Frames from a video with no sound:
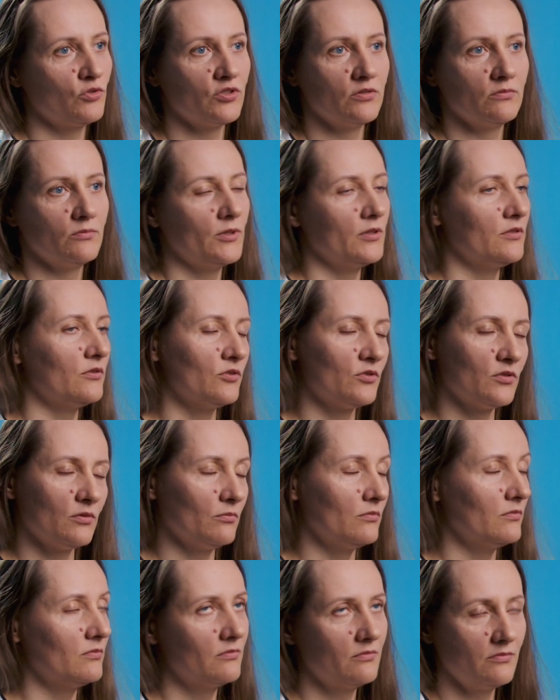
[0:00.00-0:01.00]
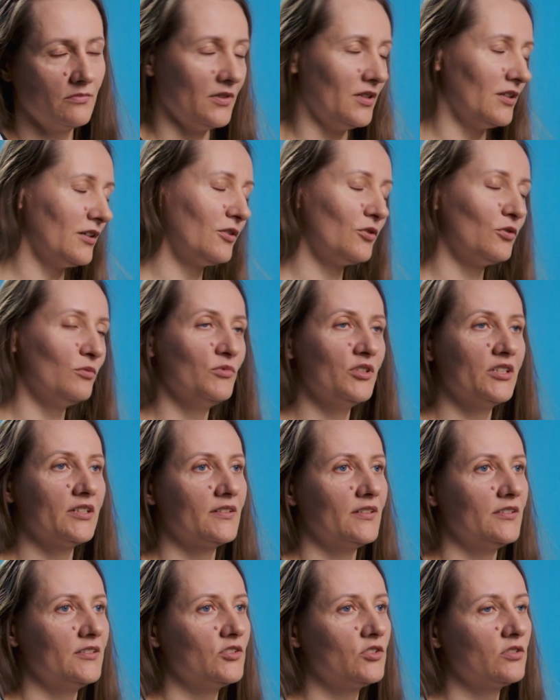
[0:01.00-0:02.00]
уже, да, то есть огромное
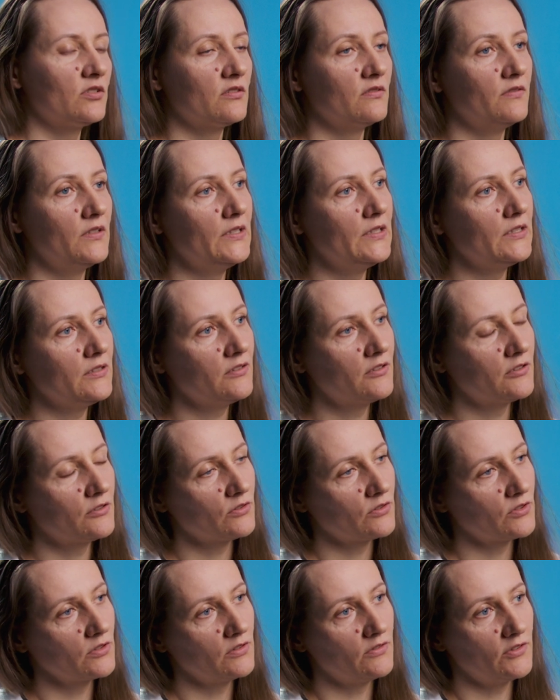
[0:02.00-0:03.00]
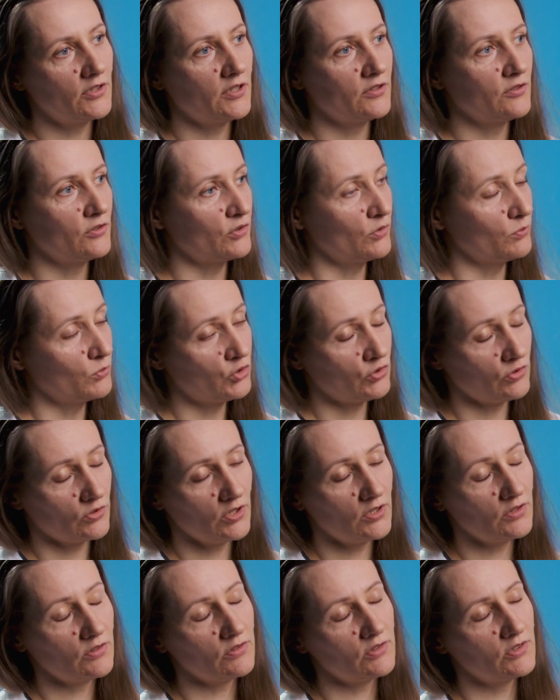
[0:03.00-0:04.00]
количество лет, которые говорят о том, что
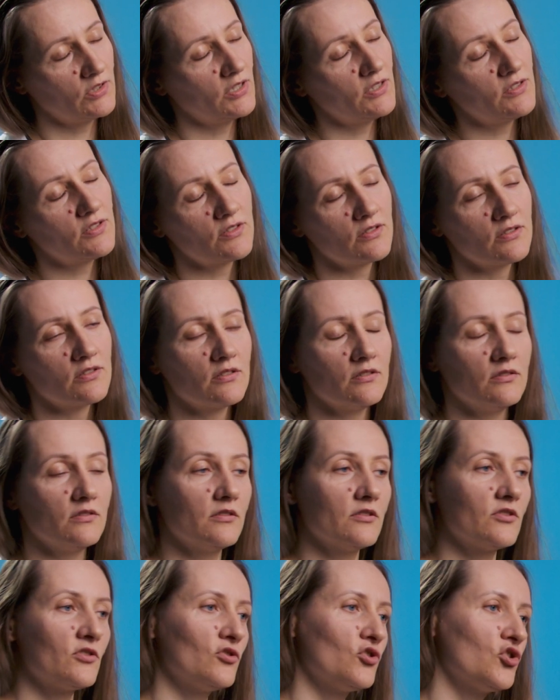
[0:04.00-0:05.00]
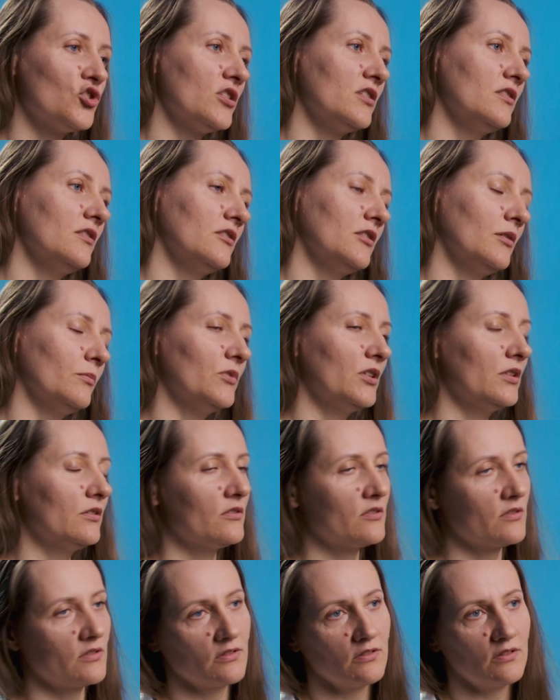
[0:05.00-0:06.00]
да, то есть риски э, снижения там, да, то
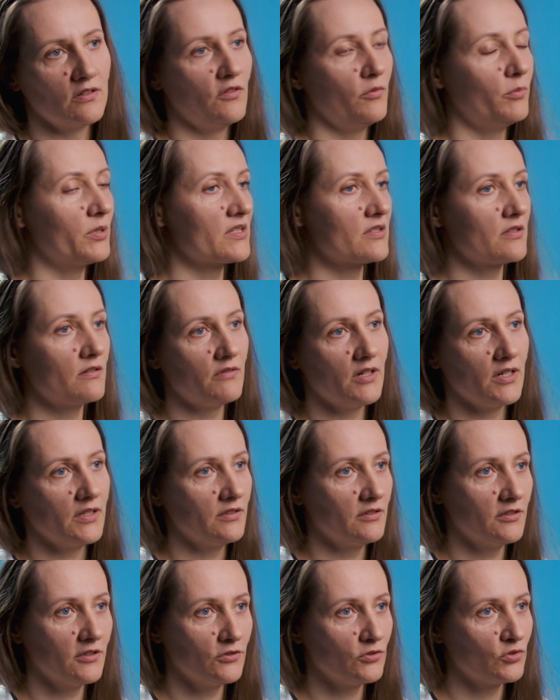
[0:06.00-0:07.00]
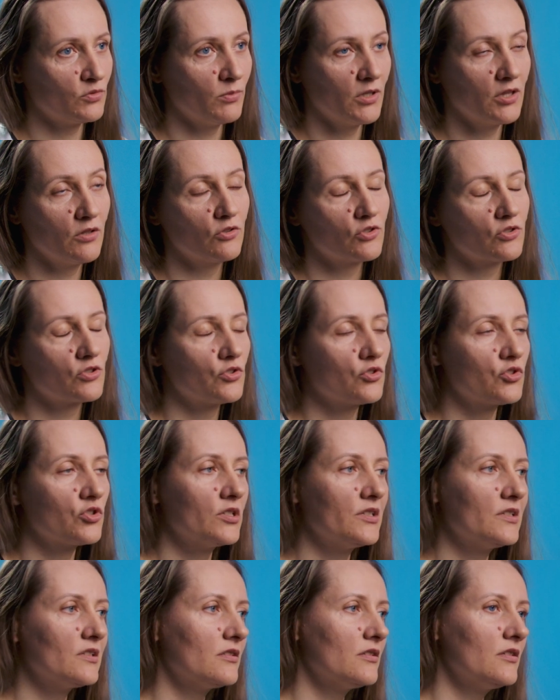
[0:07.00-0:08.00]
есть образования да, то есть молочной
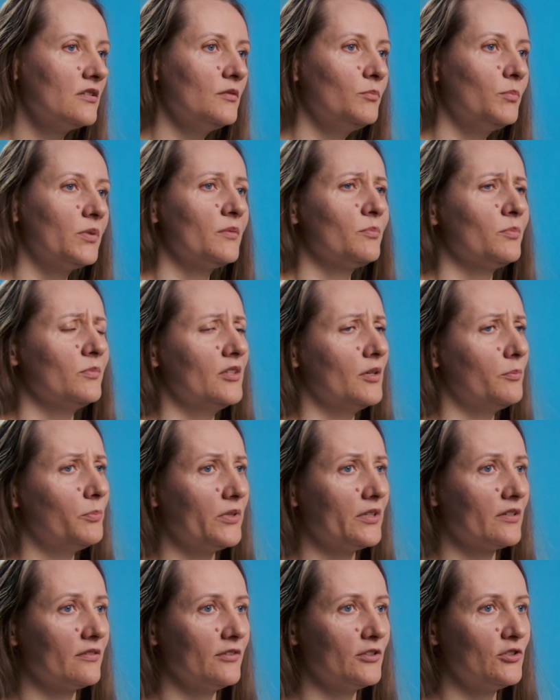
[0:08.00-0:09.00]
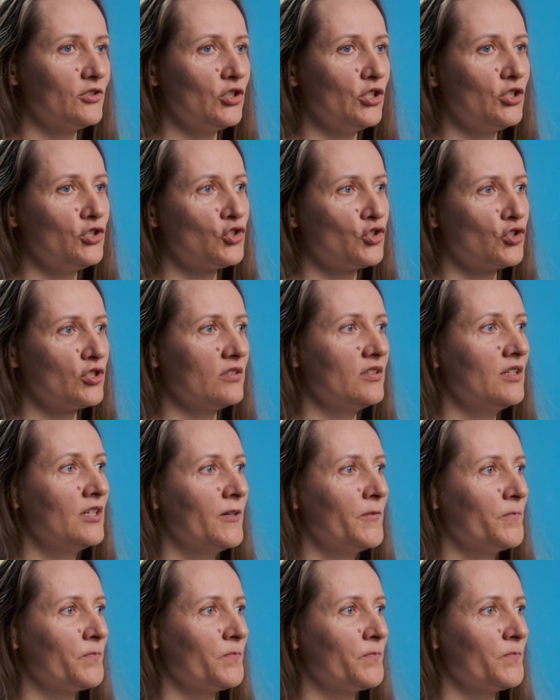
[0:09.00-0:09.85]
железы при, до первой течки,